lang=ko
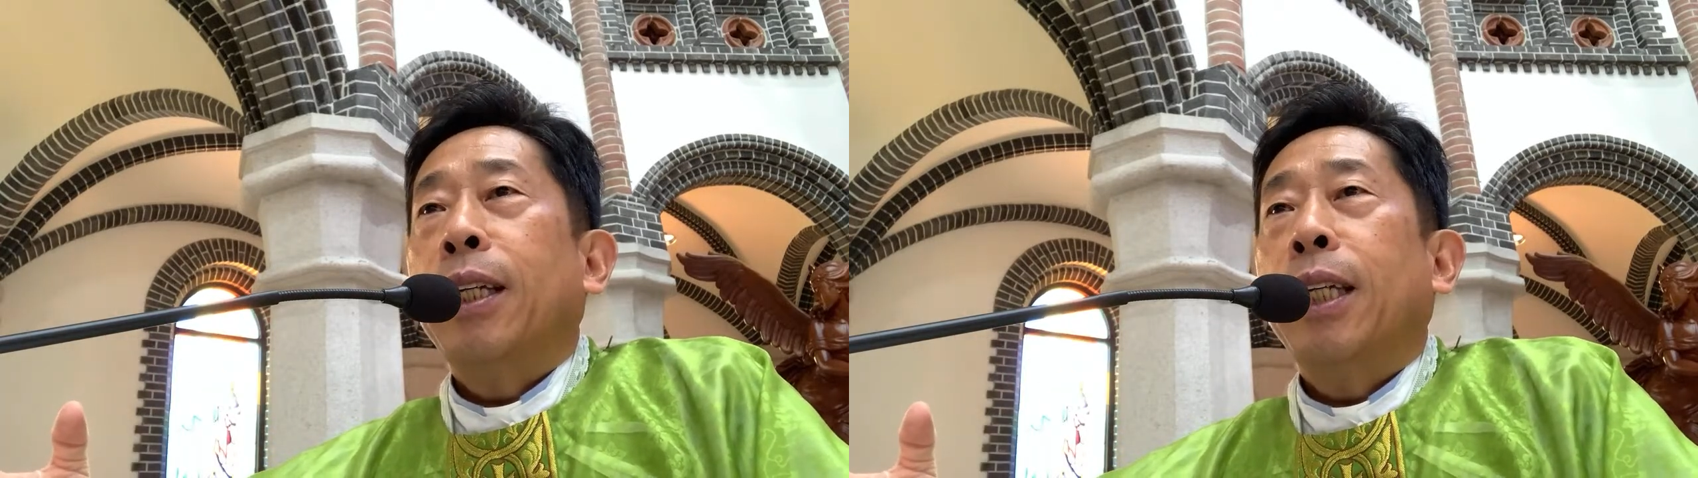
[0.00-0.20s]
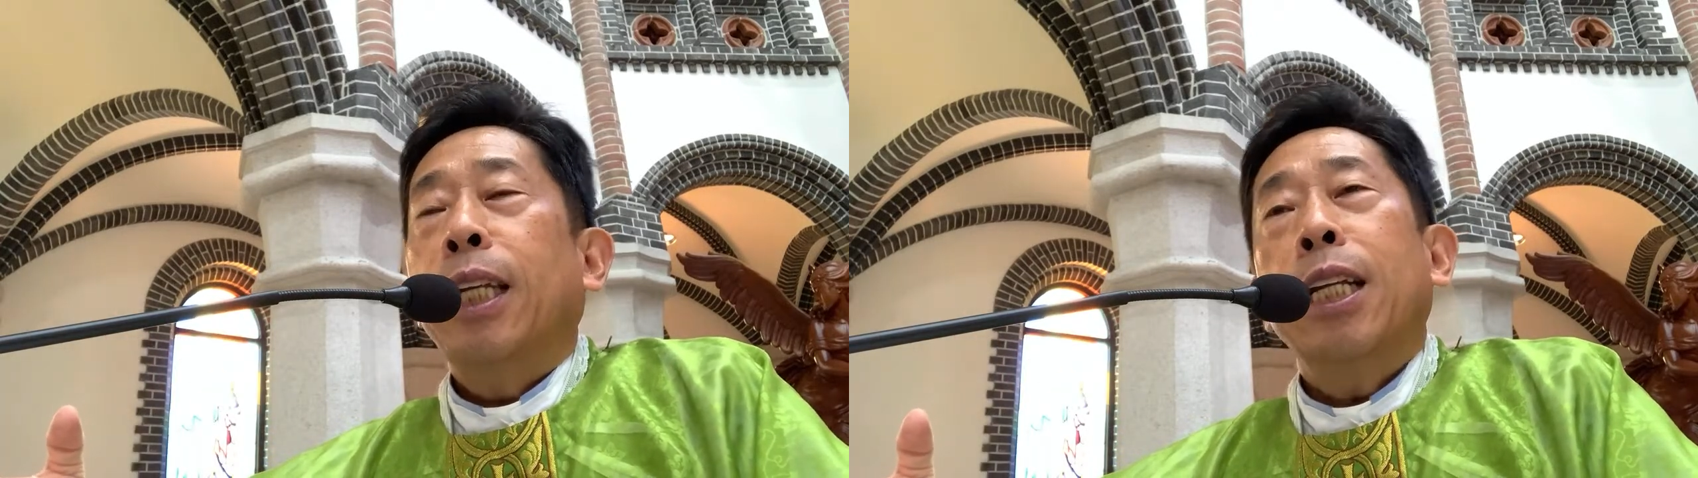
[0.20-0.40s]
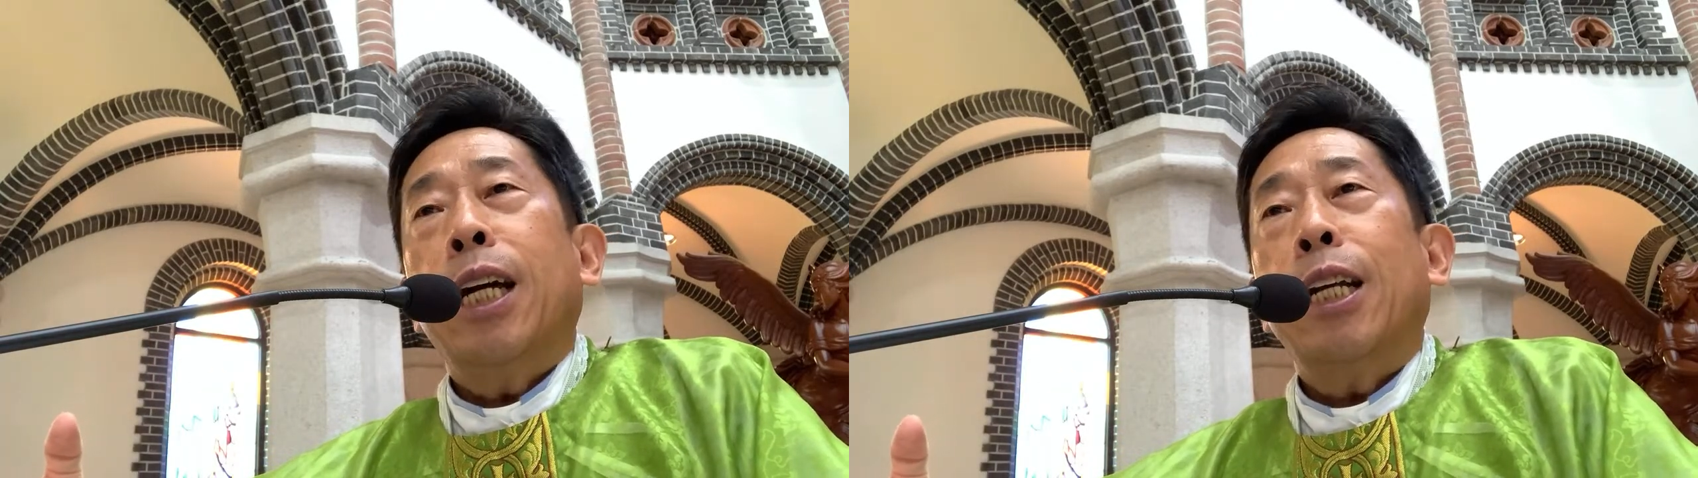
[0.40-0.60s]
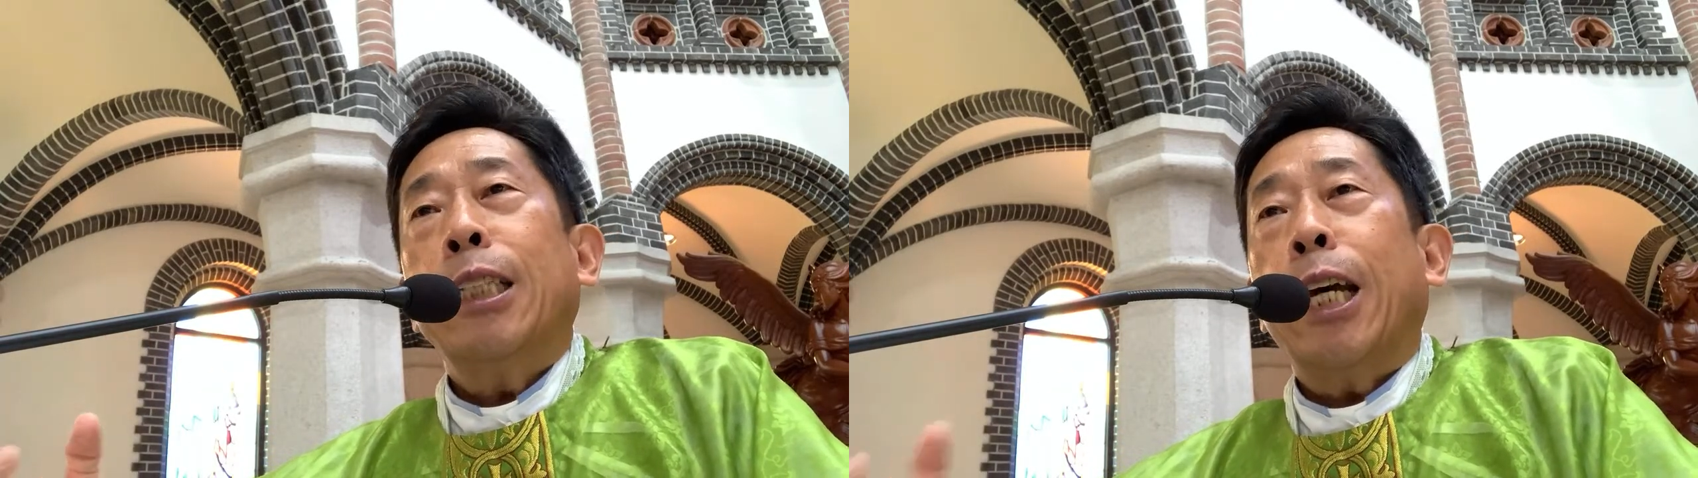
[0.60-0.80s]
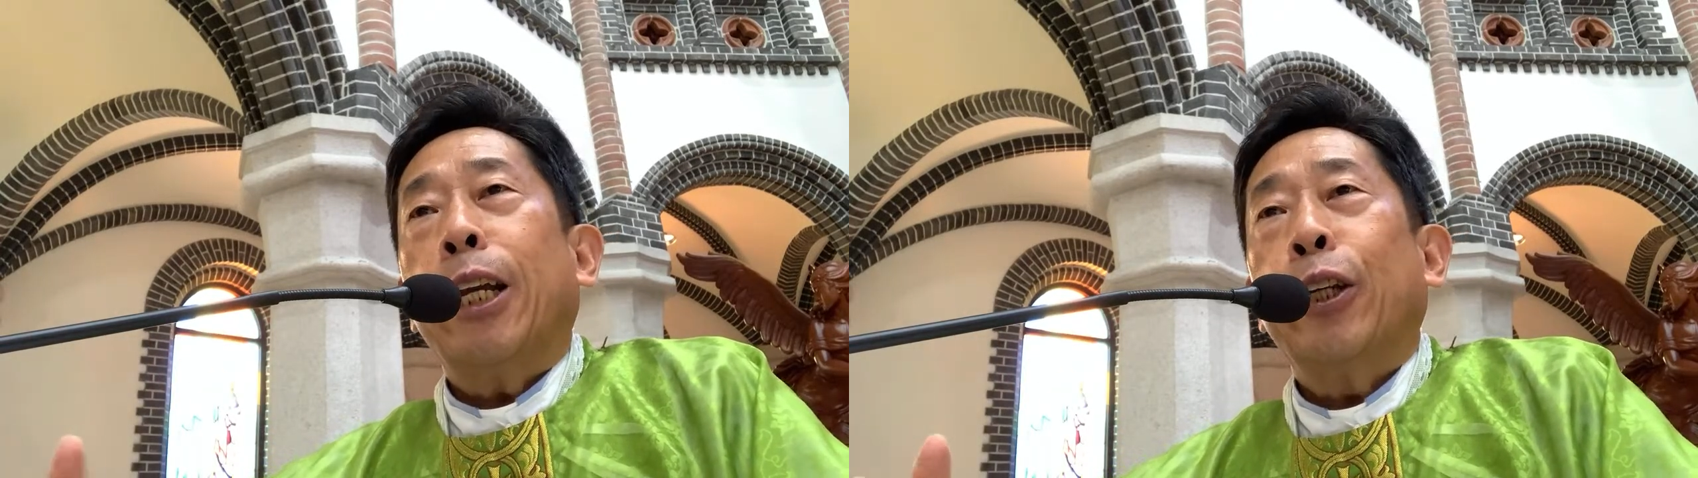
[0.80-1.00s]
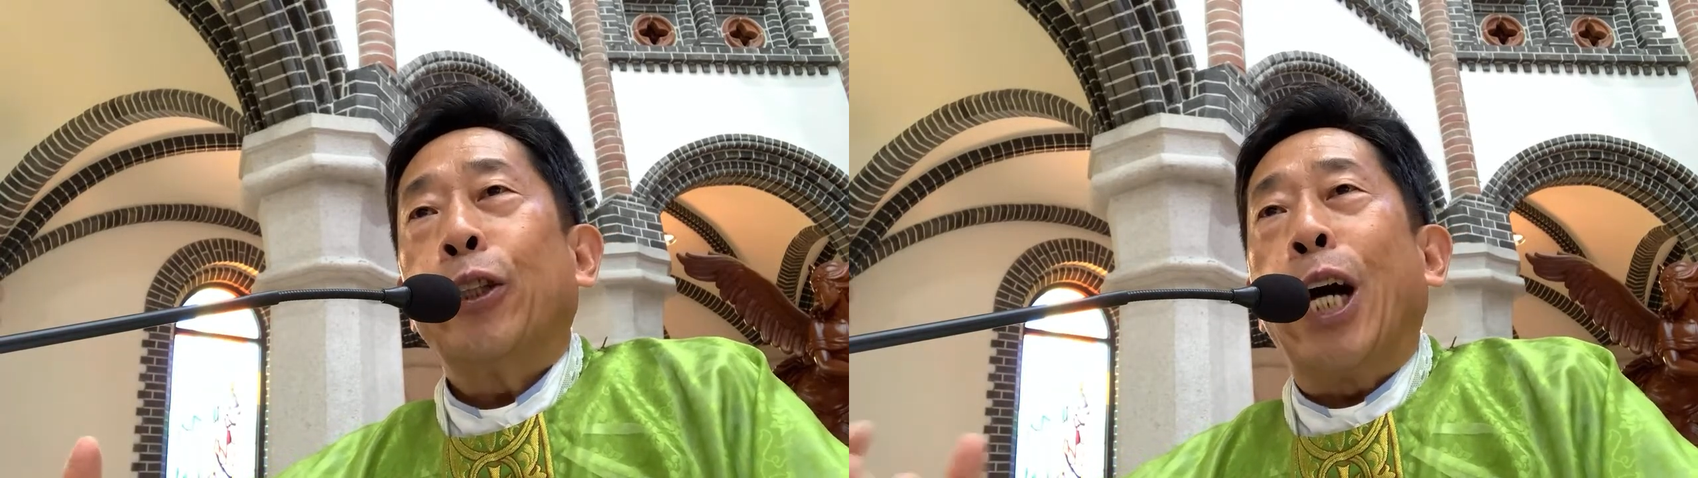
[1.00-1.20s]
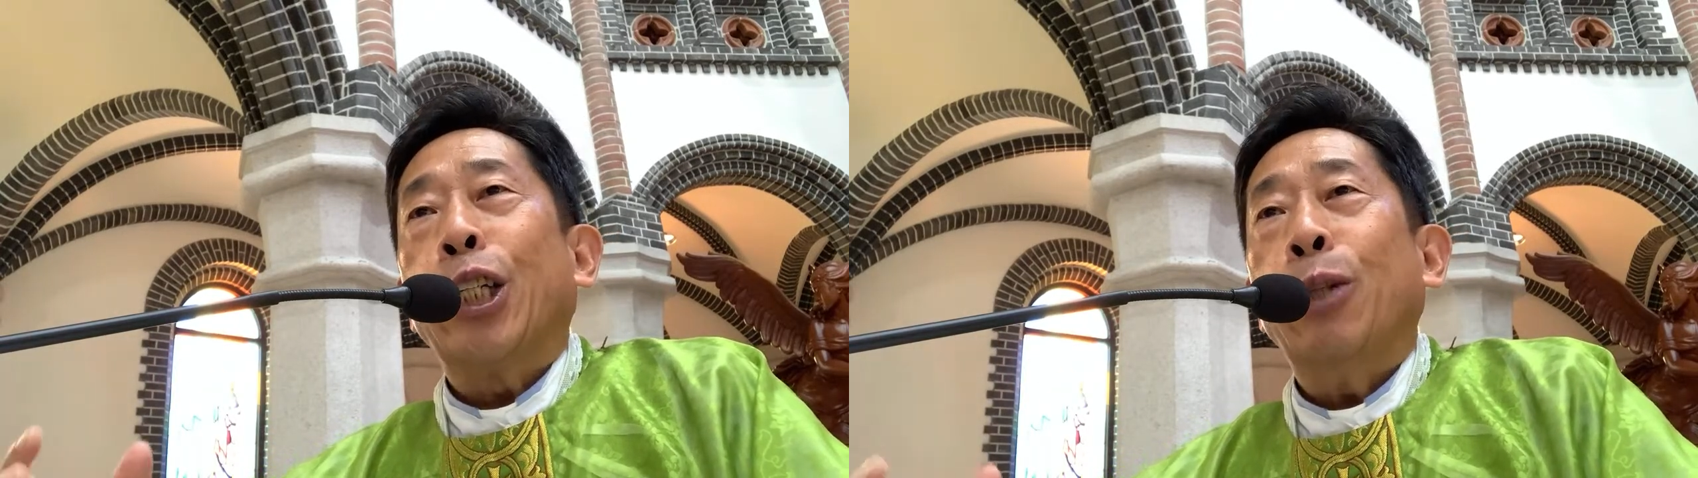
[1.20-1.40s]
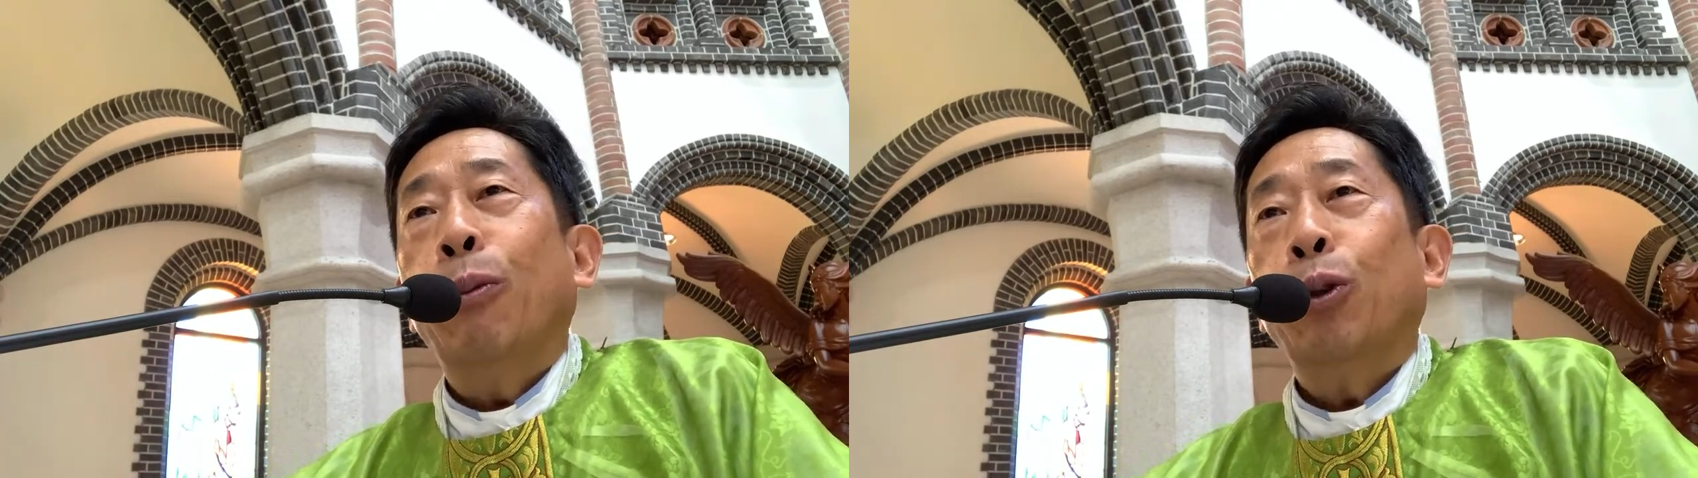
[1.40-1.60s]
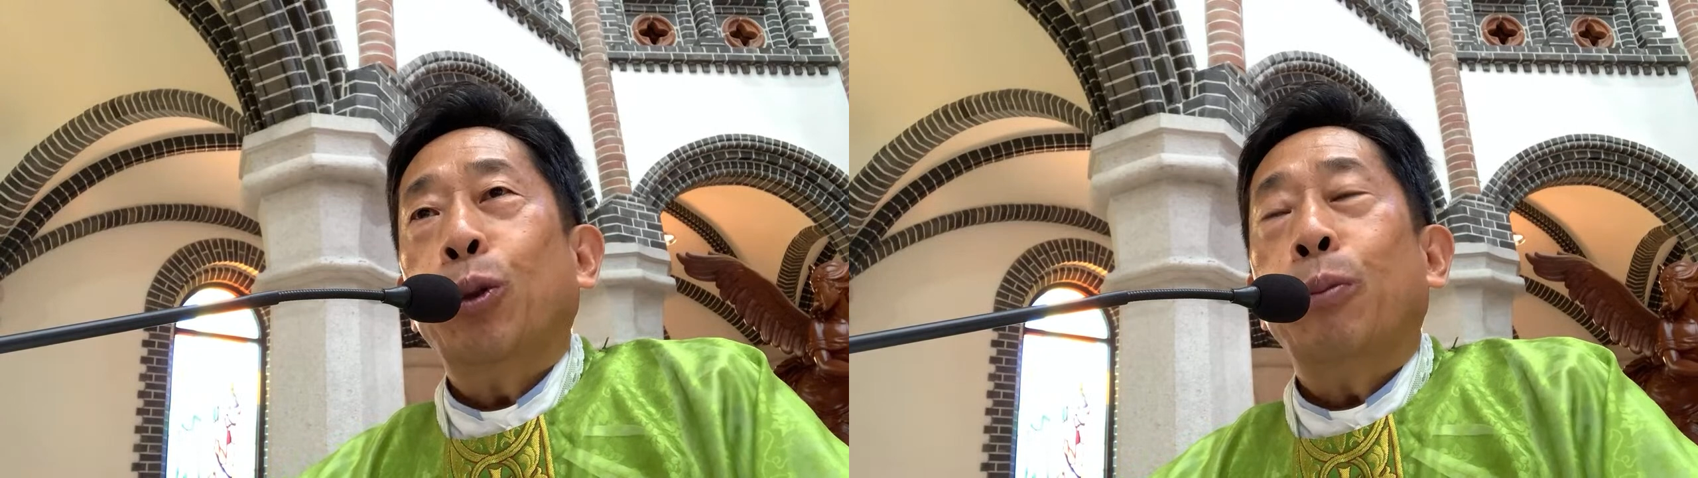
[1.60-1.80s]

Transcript: 인간을 사랑해서 당신 모습으로